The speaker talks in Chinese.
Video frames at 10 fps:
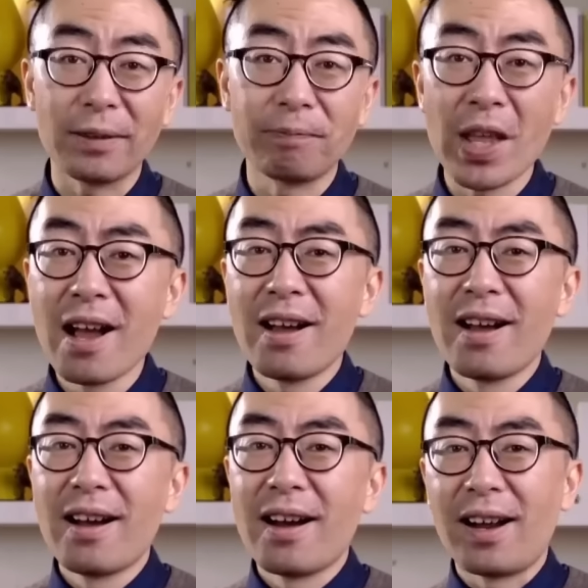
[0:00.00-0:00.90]
了。
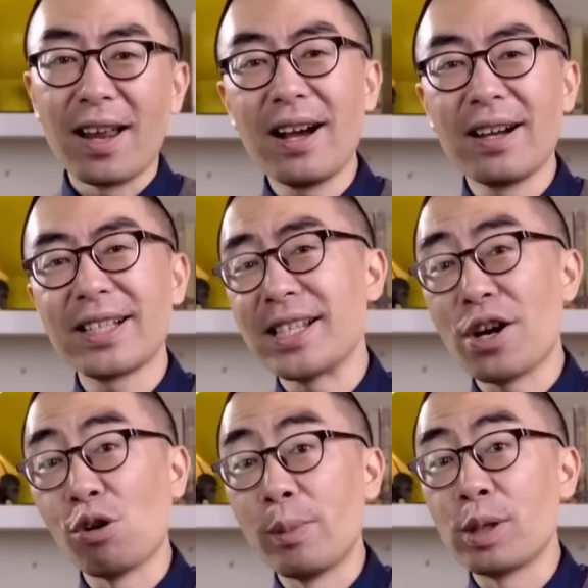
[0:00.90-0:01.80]
好了，现
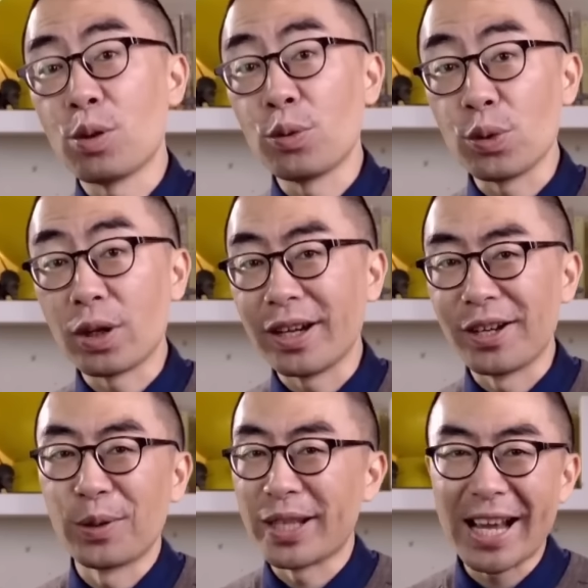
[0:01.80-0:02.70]
在我们终于可以
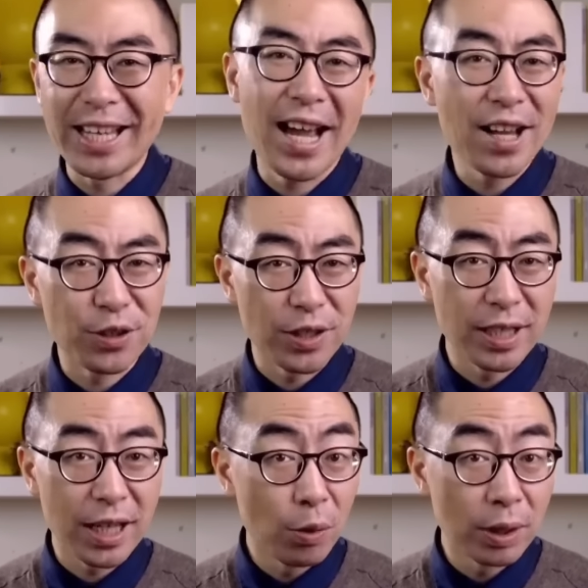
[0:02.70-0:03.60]
回答一开始的
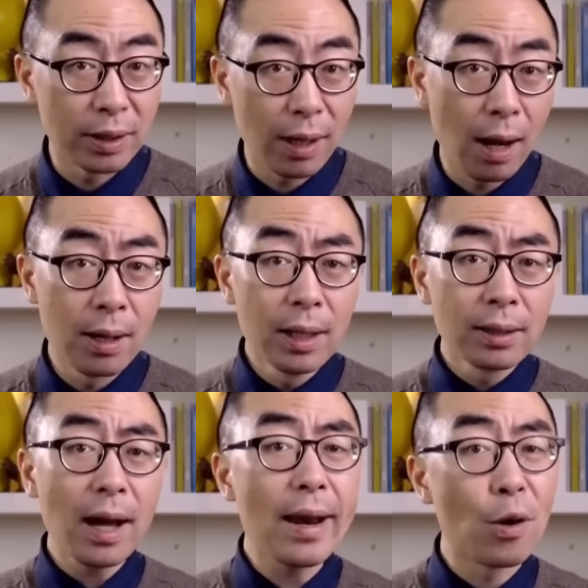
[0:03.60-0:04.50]
那个问题了：
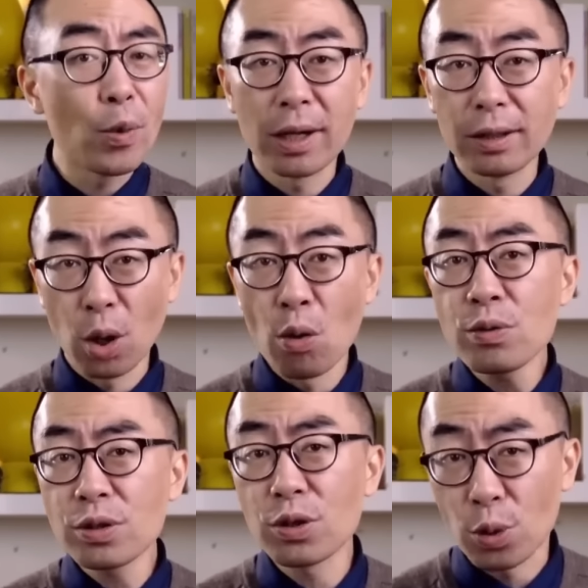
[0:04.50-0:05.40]
它俩为何
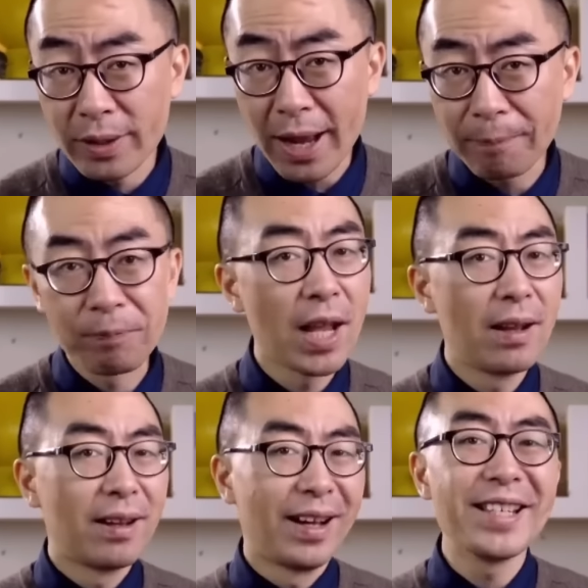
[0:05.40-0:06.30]
同时存在？
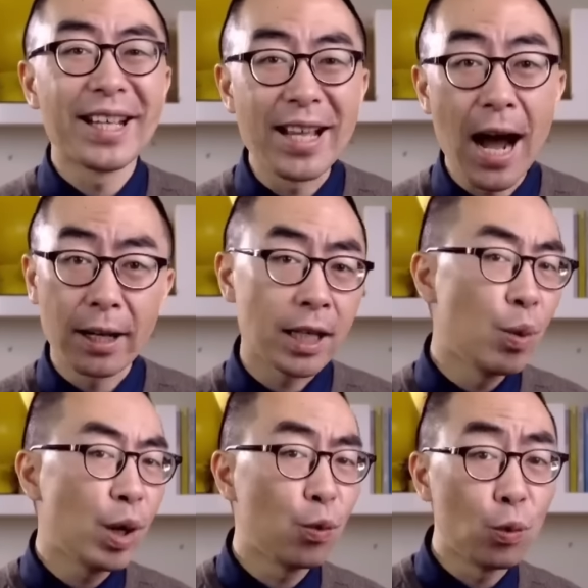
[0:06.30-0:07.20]
很简单啊，因
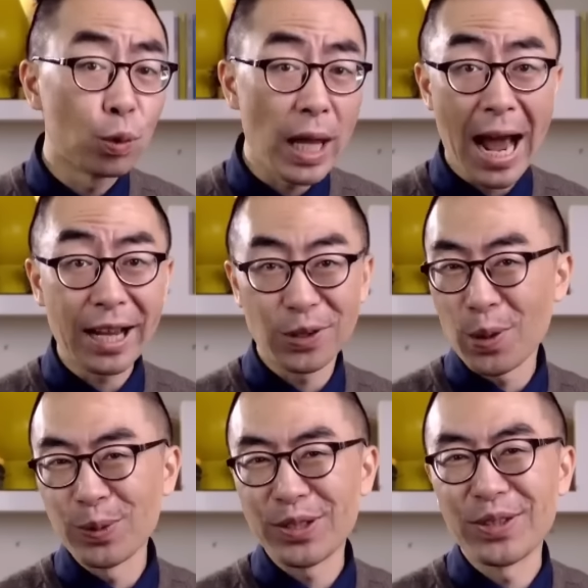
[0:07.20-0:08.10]
为舞台
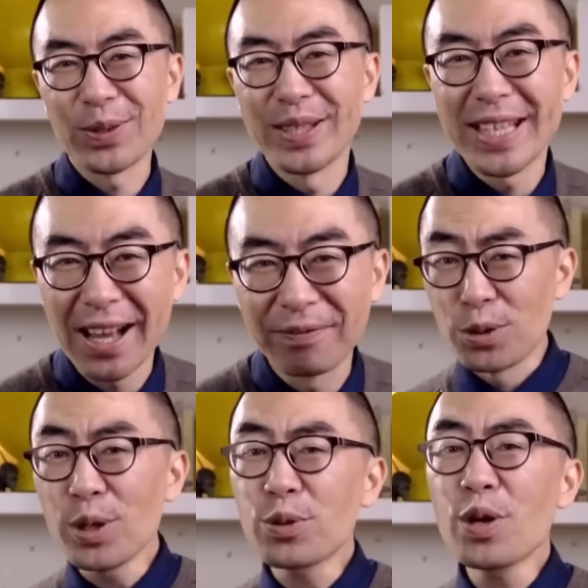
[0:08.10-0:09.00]
同时存在，
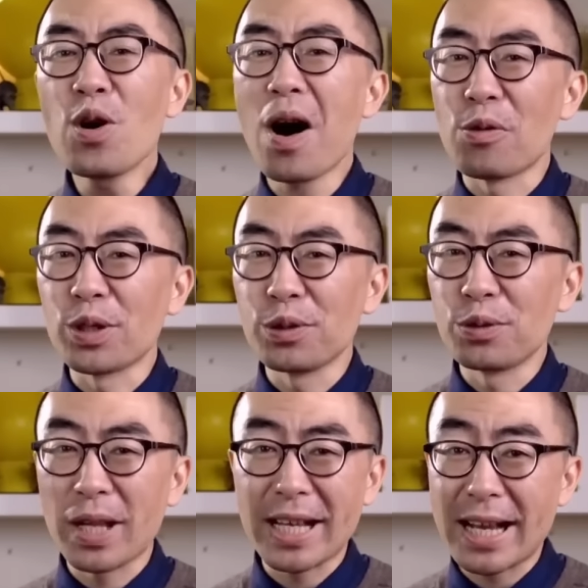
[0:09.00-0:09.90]
所以最后啊，我就
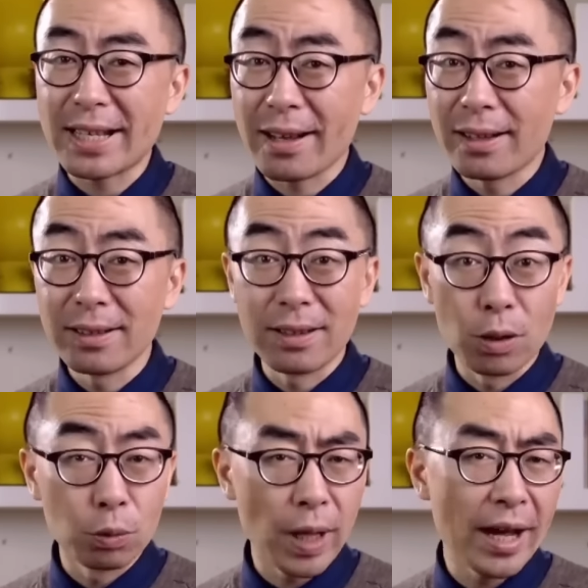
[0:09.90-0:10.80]
祝大家在各自
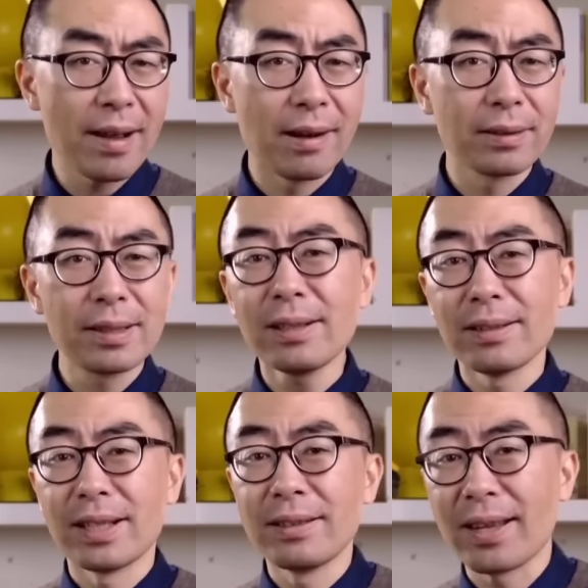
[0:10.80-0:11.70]
的舞台上
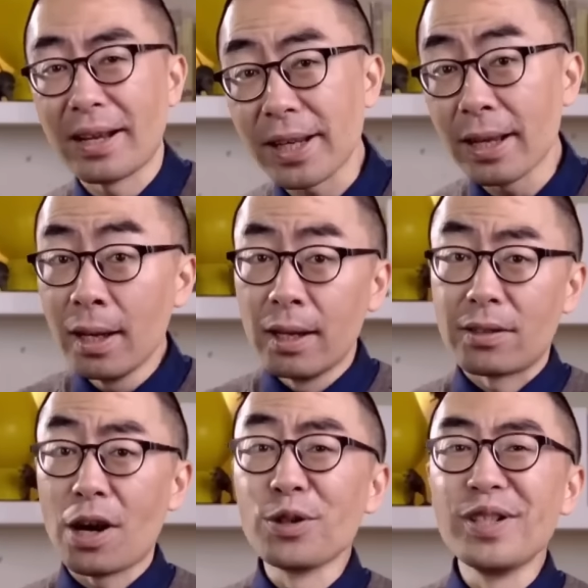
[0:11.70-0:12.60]
尽情展现，
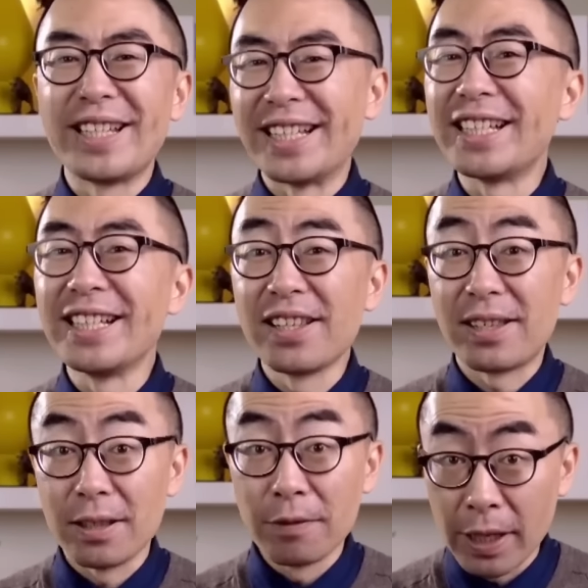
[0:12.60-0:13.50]
早日喜提
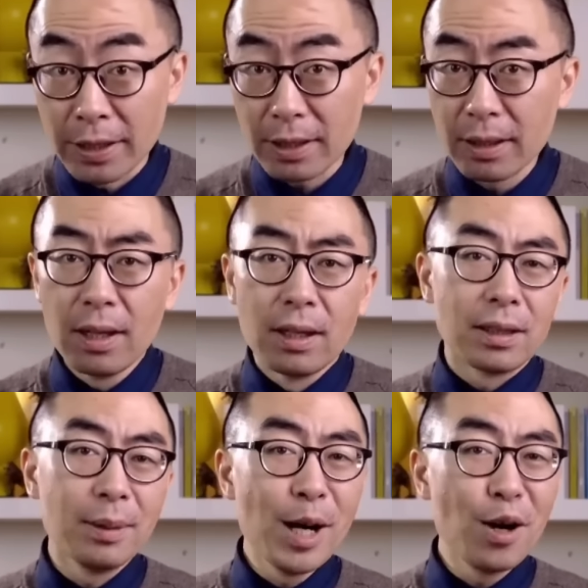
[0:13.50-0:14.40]
私人飞机。
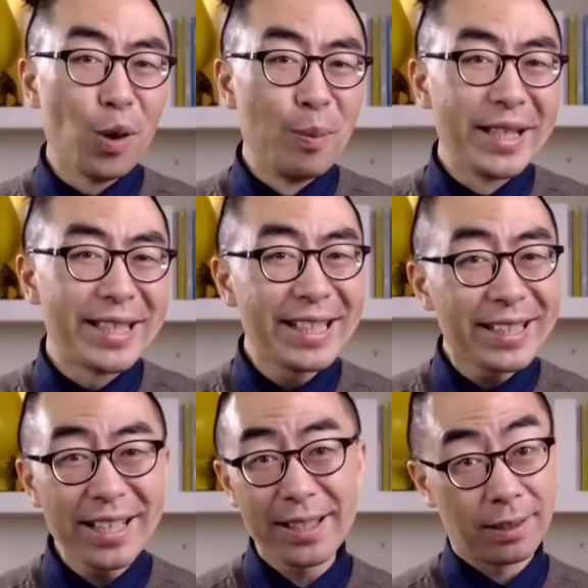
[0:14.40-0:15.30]
那么我们今
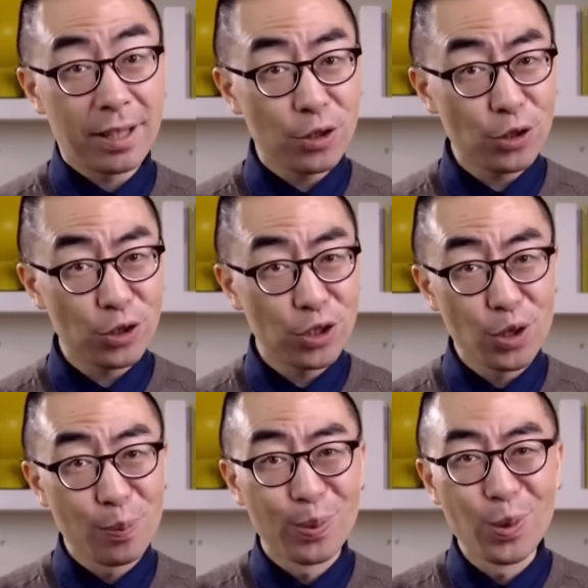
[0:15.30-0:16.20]
天讲的知识
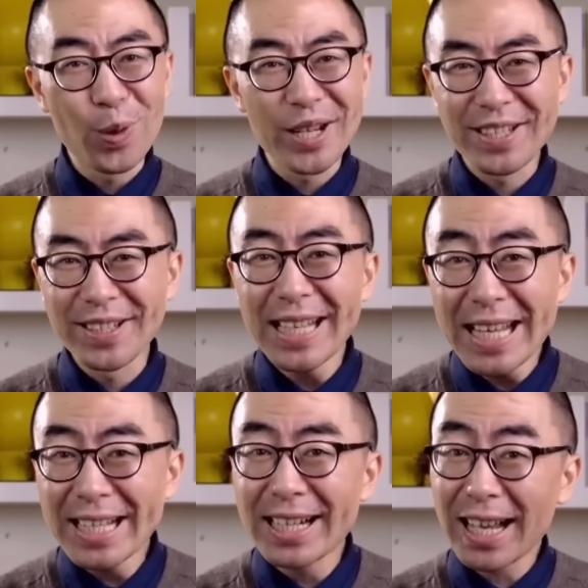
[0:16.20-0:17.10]
就不会是
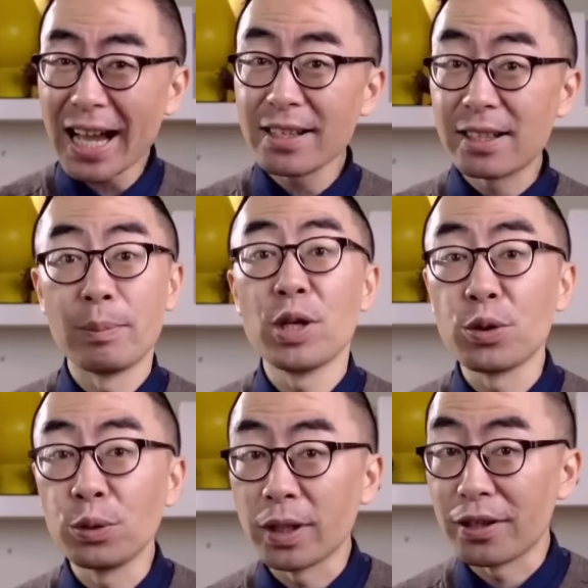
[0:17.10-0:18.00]
另一个看似没有
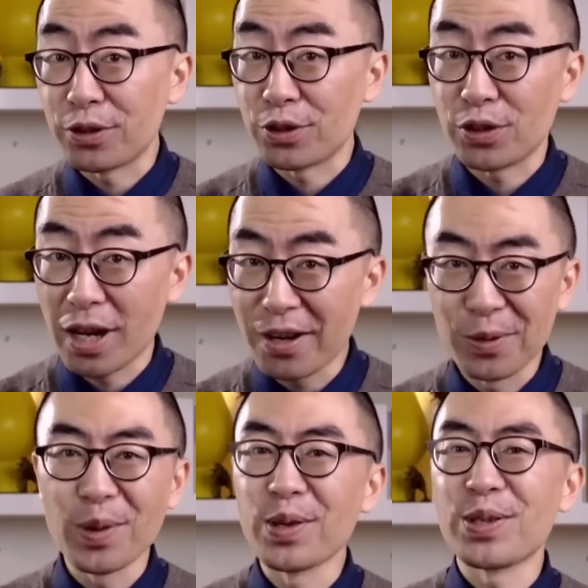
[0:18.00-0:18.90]
用的知识了。
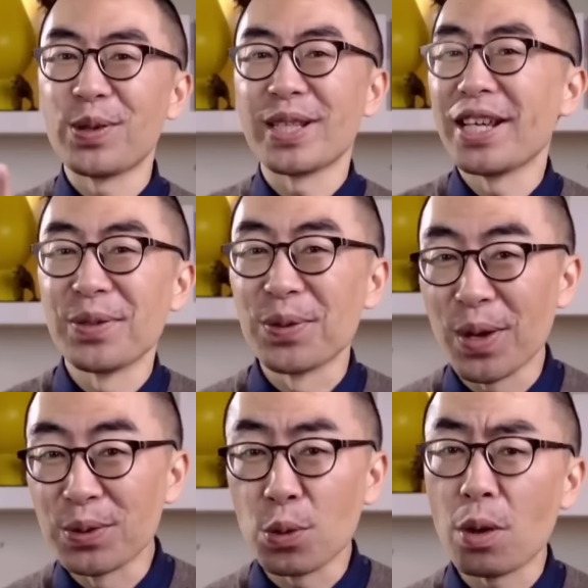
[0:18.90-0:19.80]
我是火箭叔，
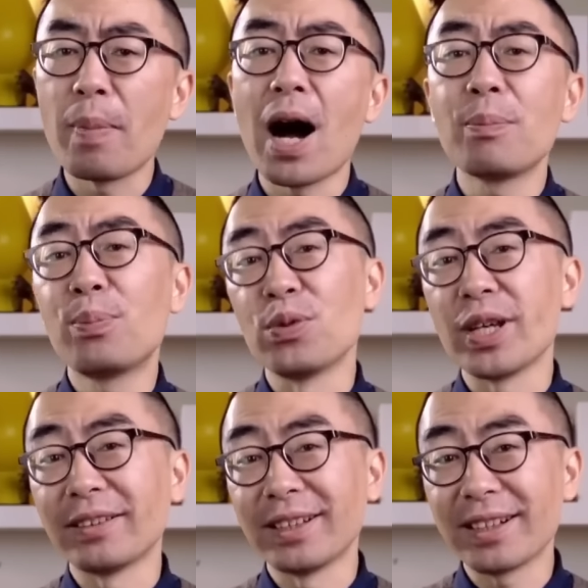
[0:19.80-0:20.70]
关注我，把不一
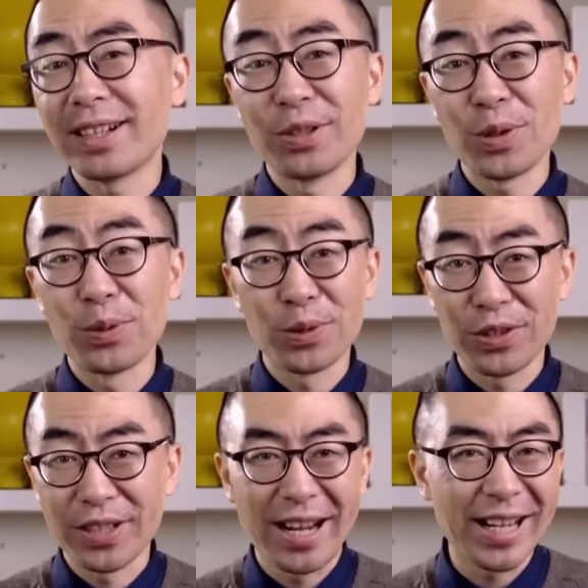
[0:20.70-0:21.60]
样的科学故
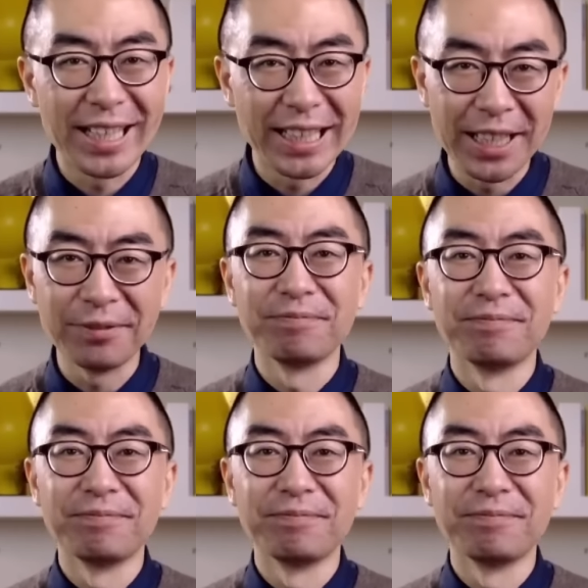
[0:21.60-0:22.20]
事讲给你听。